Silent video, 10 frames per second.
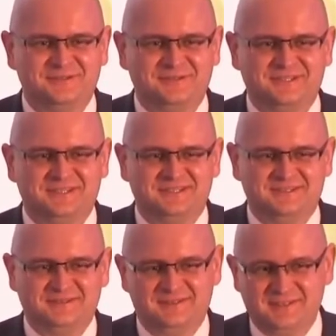to jest
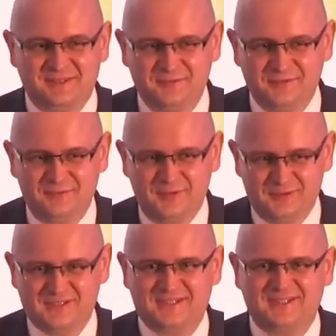e, e-zdrowie w
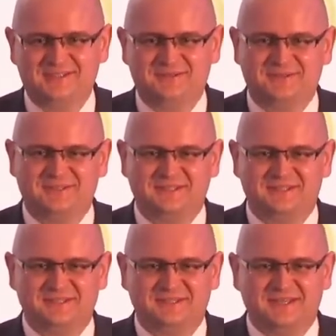Polsce to
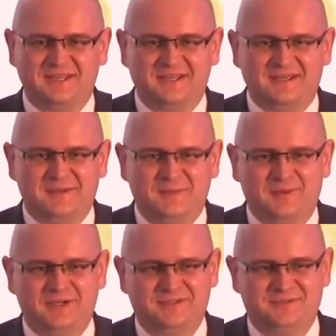jest e,
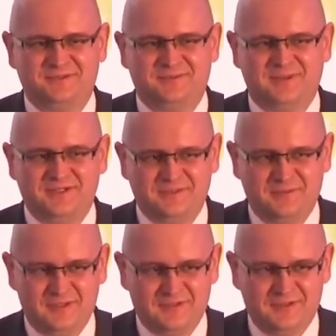bardzo, bardzo,
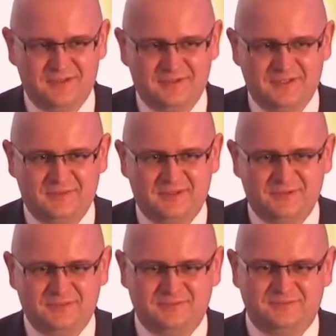bardzo szerokie
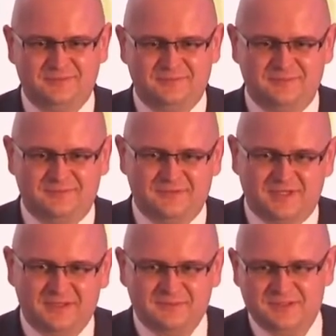spektrum.
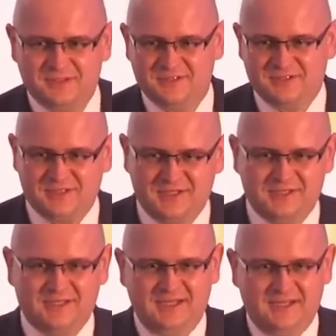Wydaje mi się, że
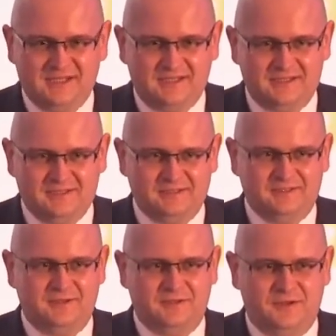dzisiaj
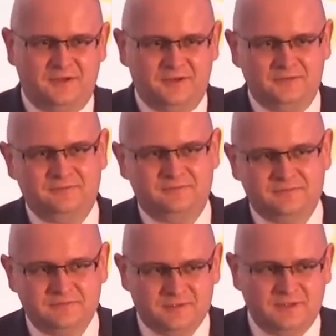e, o
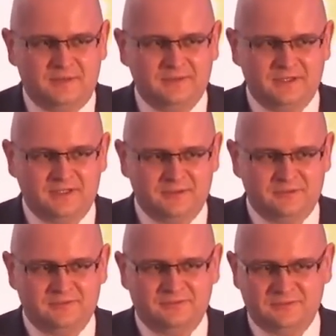co najmniej
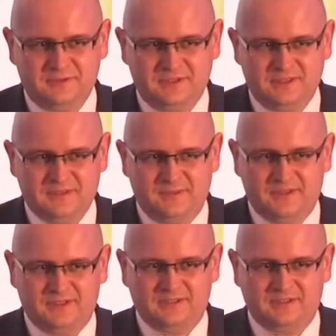kilku tych
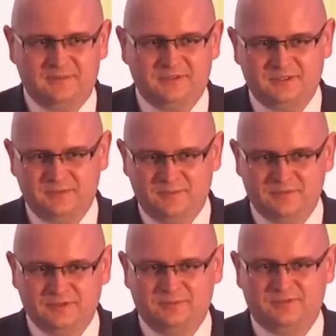aspektach będziemy
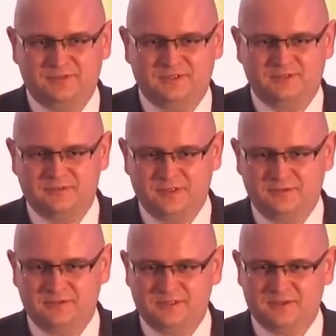mówić podczas
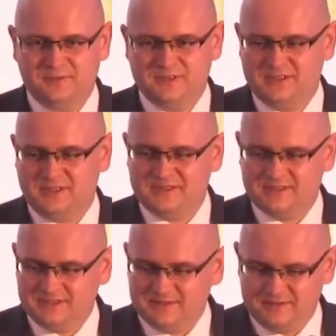różnego rodzaju
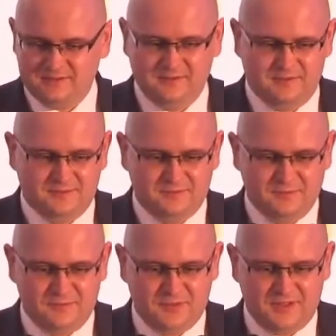prezentacji. No,
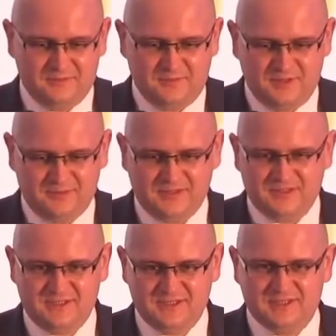moja, moja
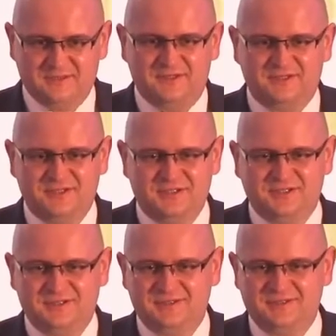prezentacja jest w tej
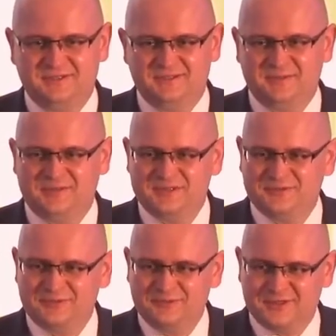części
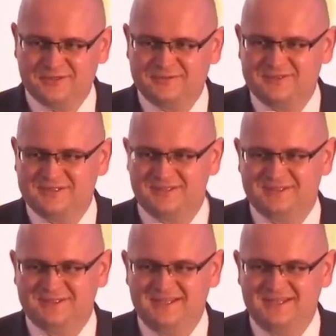najbardziej ogólnej, więc